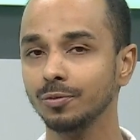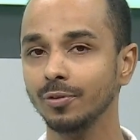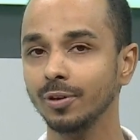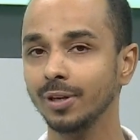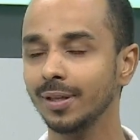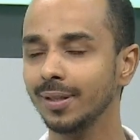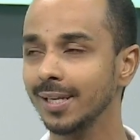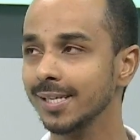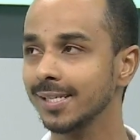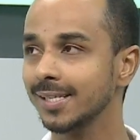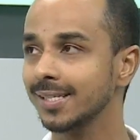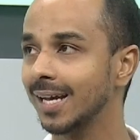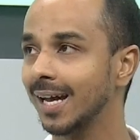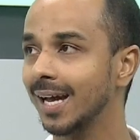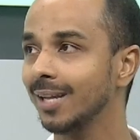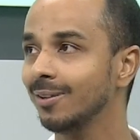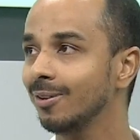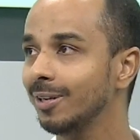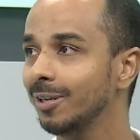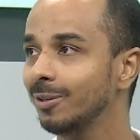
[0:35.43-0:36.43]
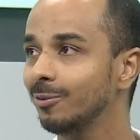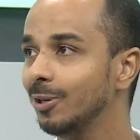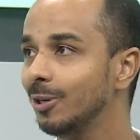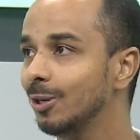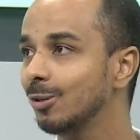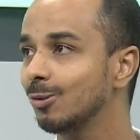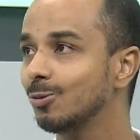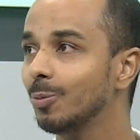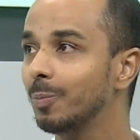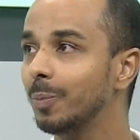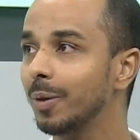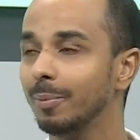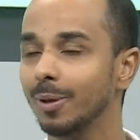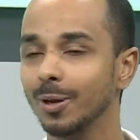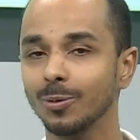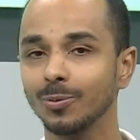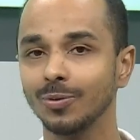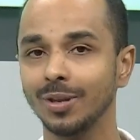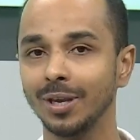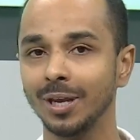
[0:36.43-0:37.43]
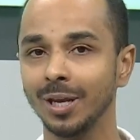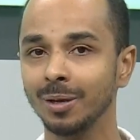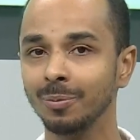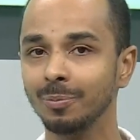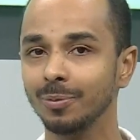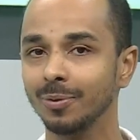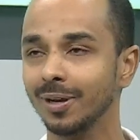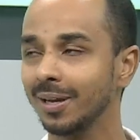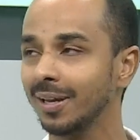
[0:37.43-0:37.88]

foi testado ali no início do primeiro tempo,